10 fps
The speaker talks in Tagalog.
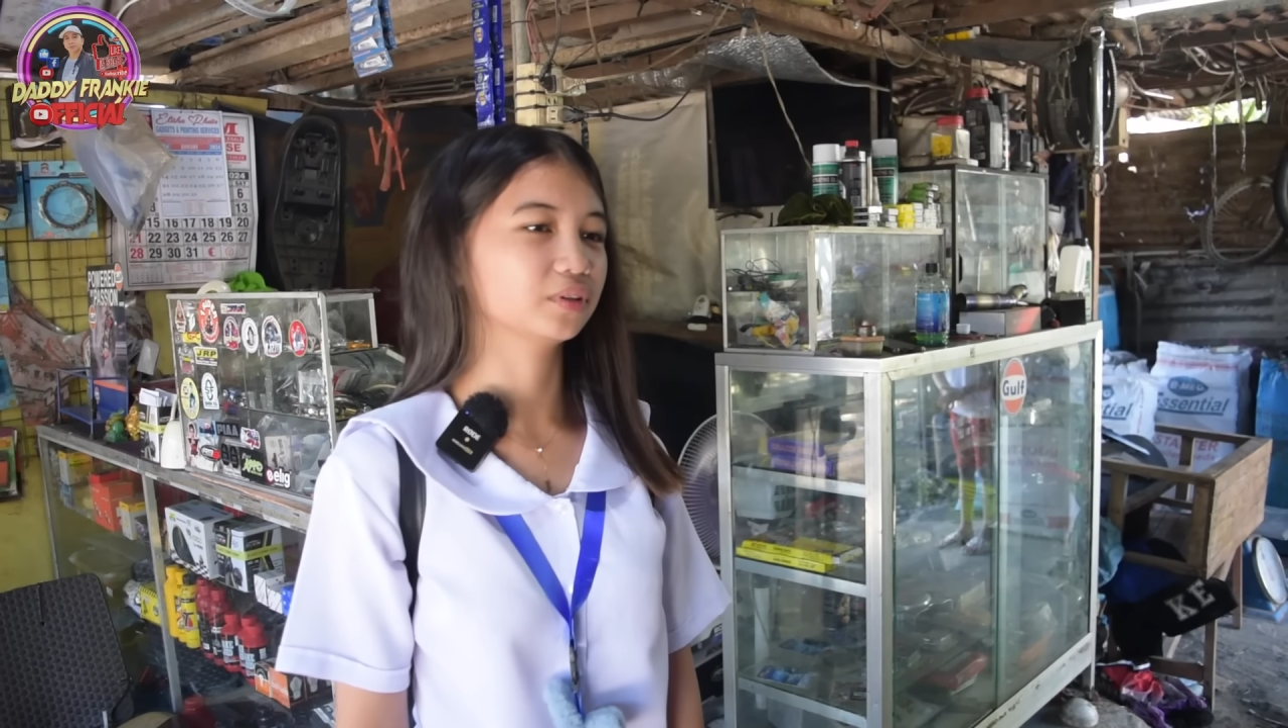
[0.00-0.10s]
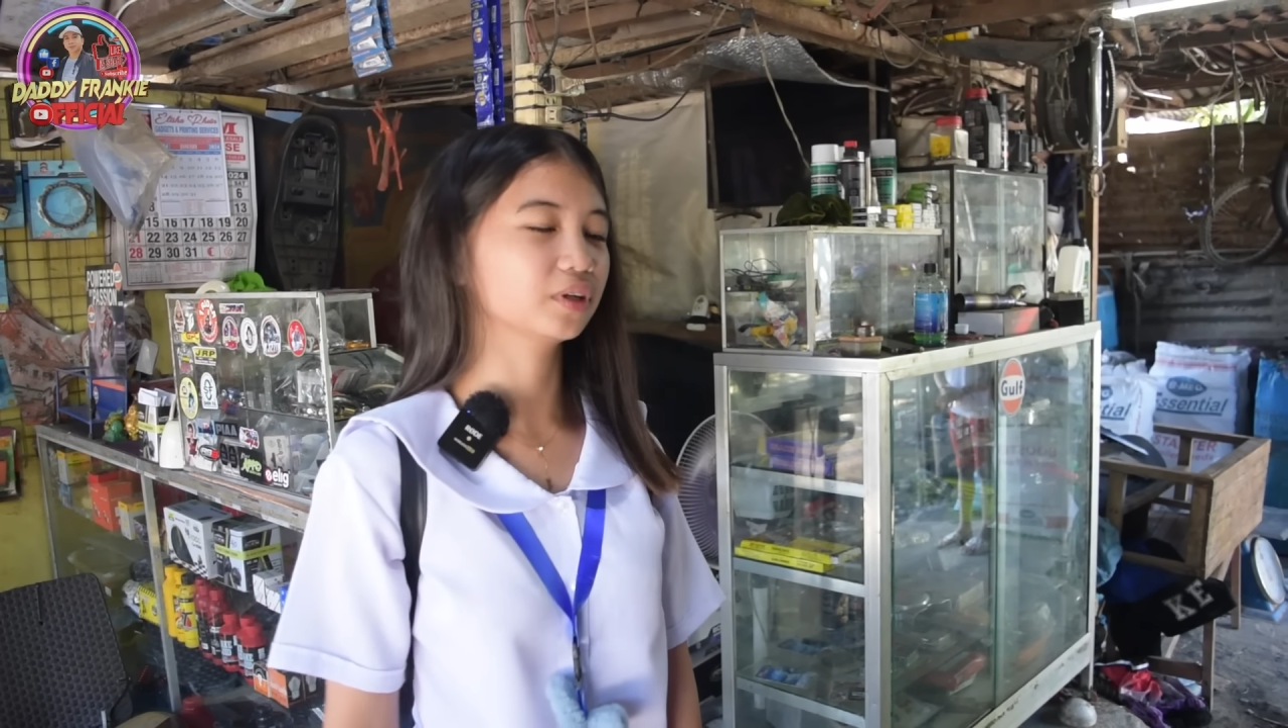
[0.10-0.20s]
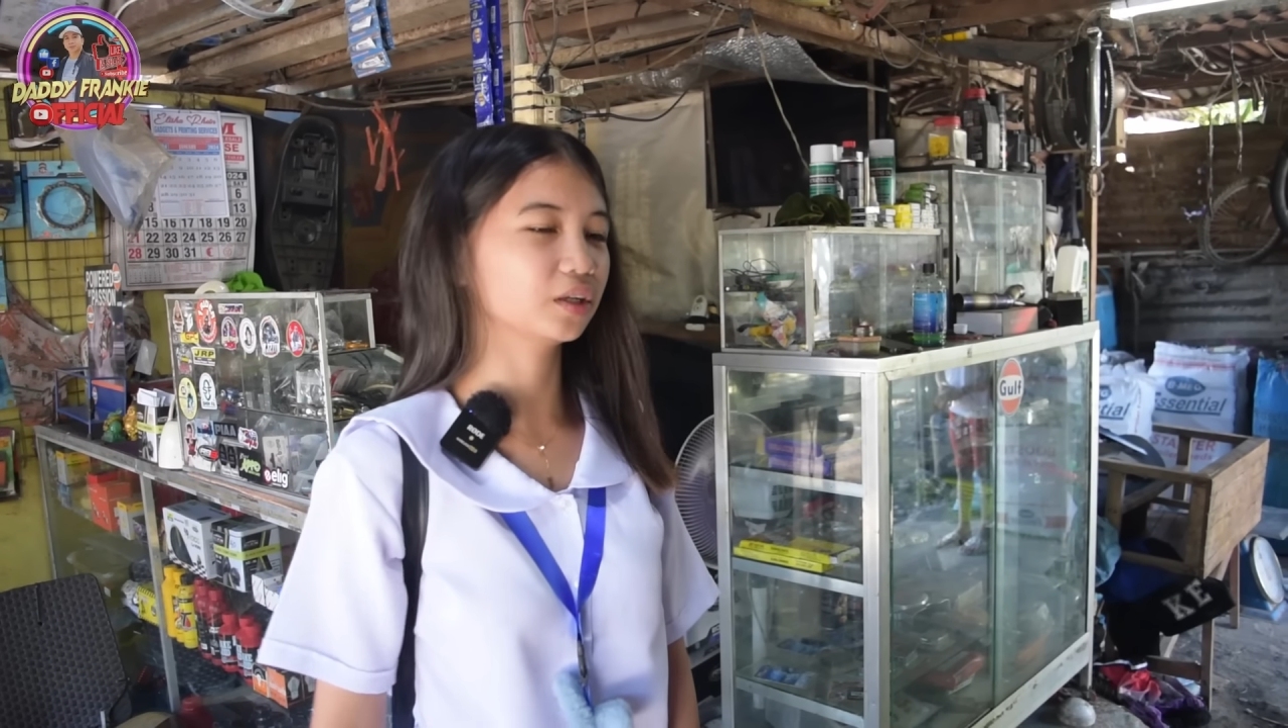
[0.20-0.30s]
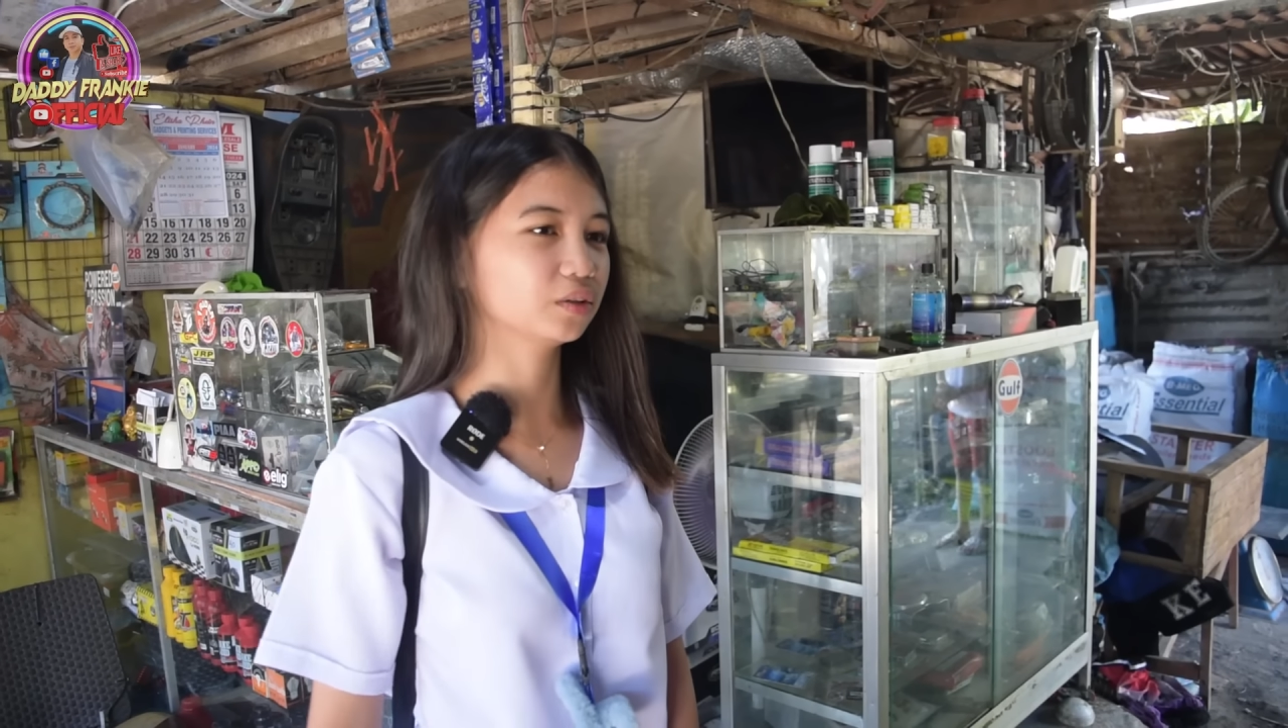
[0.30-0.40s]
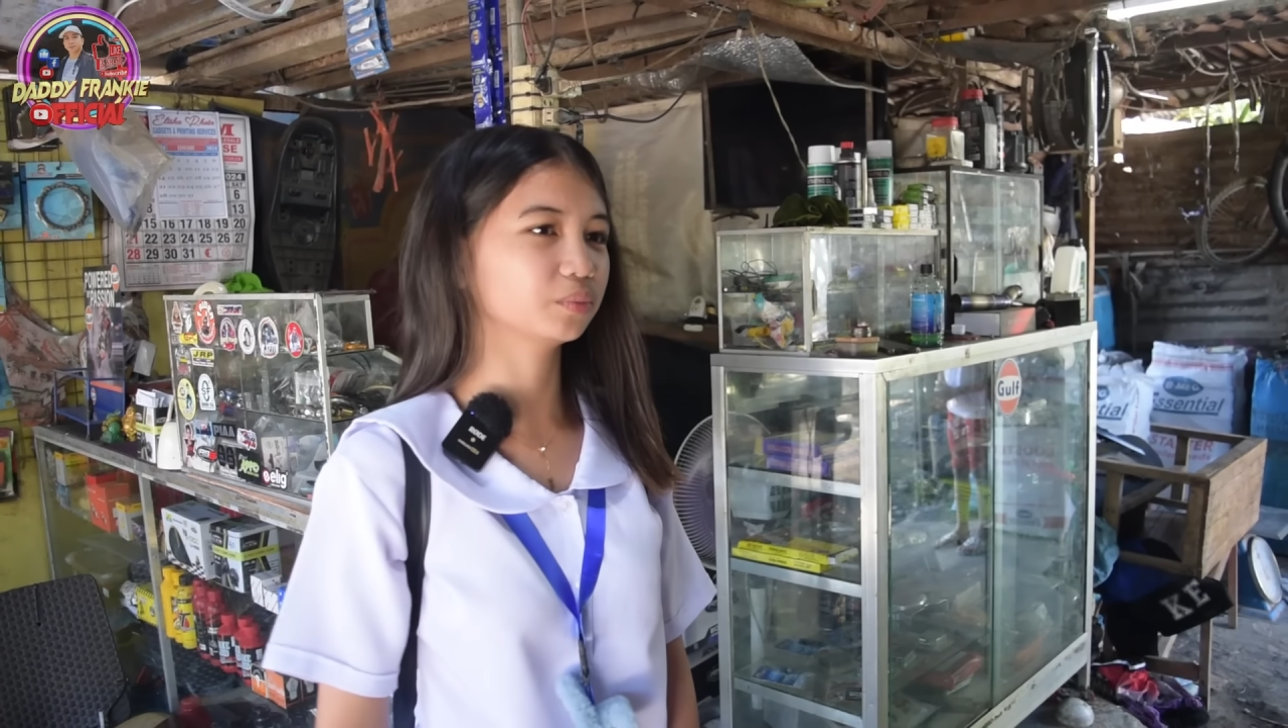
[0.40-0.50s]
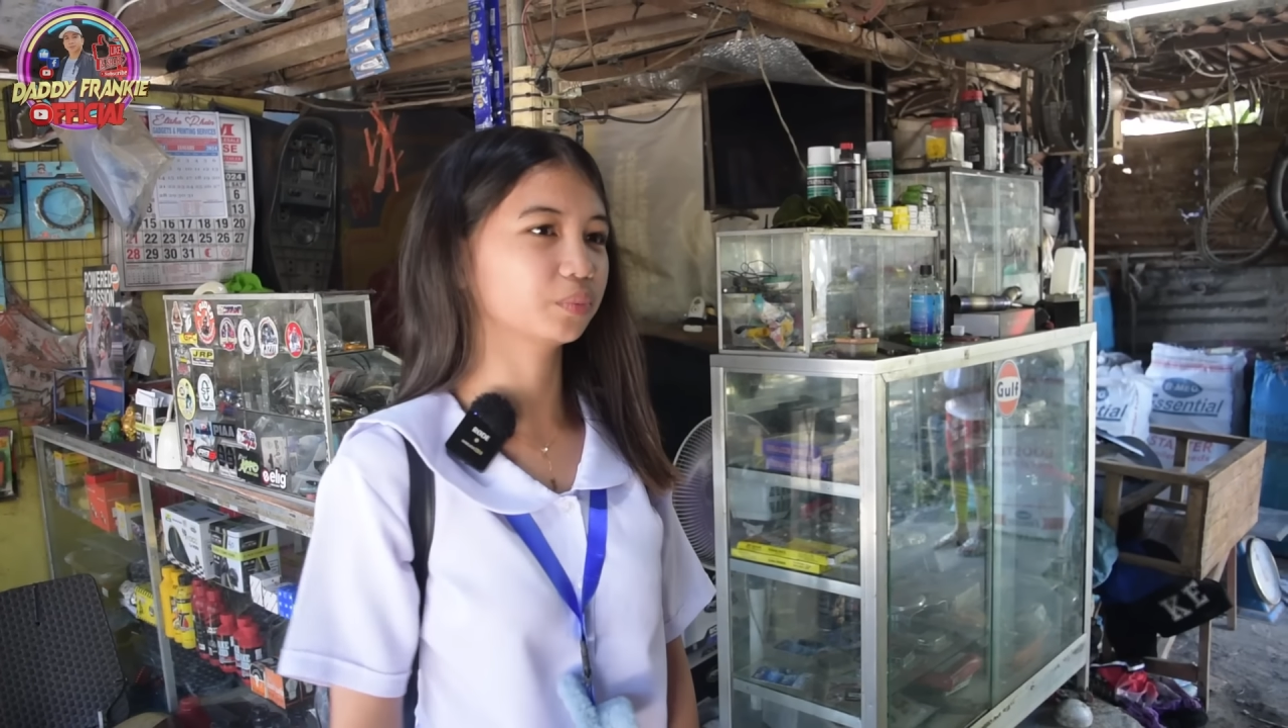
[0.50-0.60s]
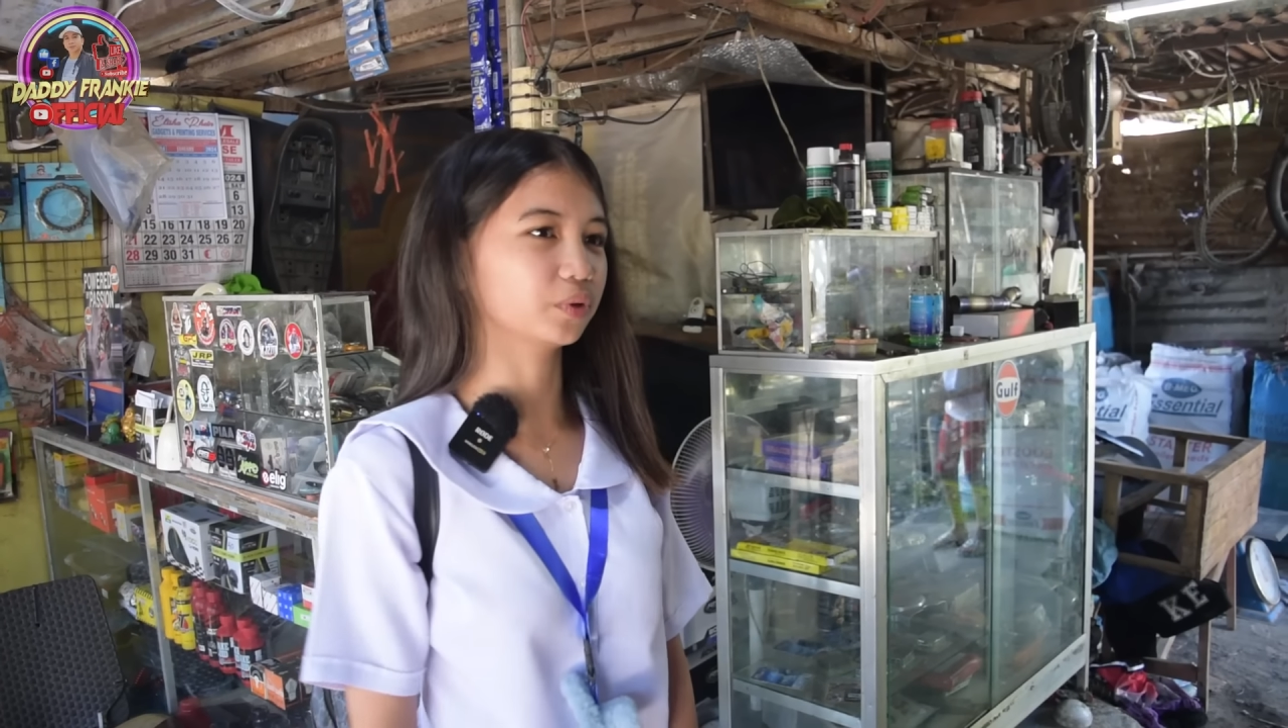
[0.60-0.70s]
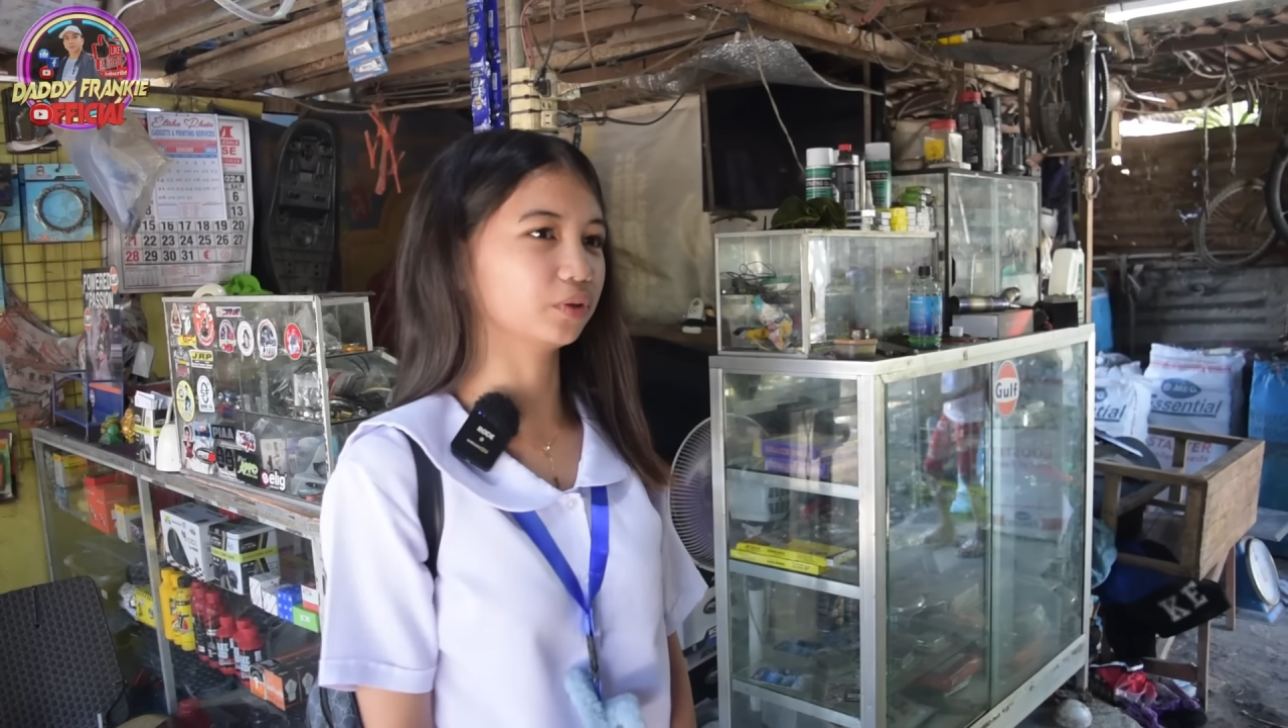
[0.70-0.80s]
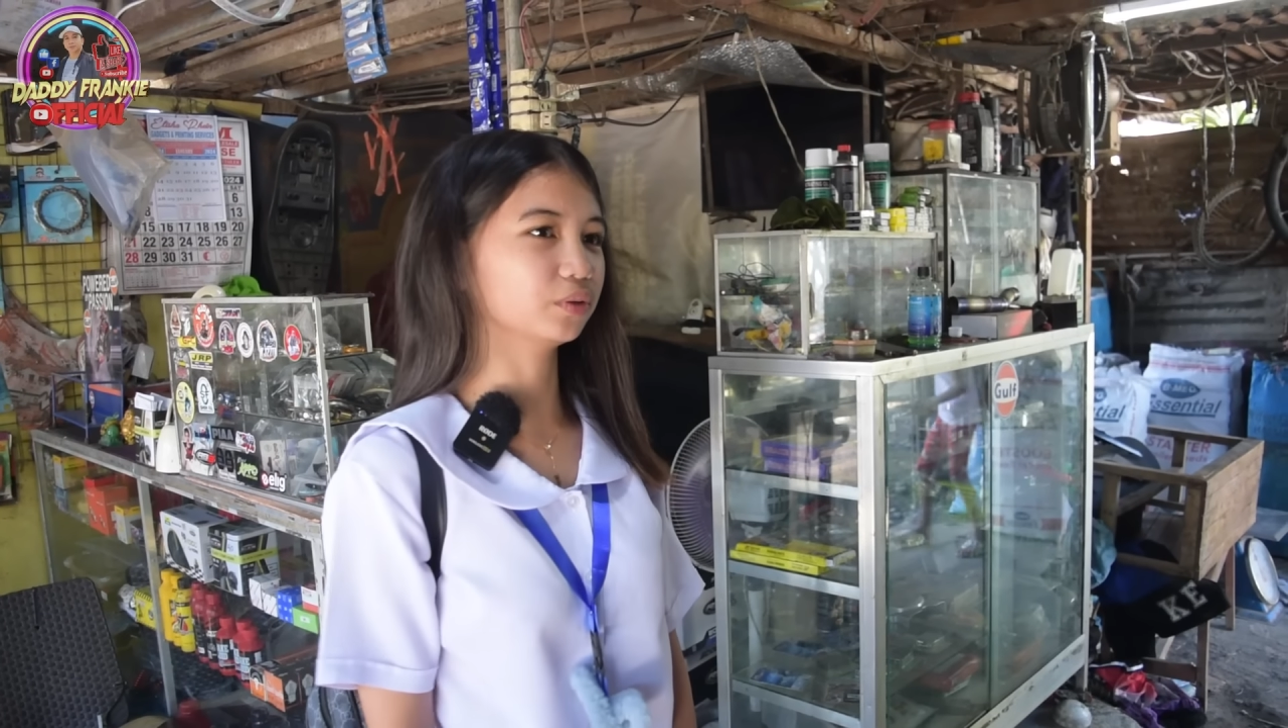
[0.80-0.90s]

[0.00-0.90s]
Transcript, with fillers: Yung ganun po.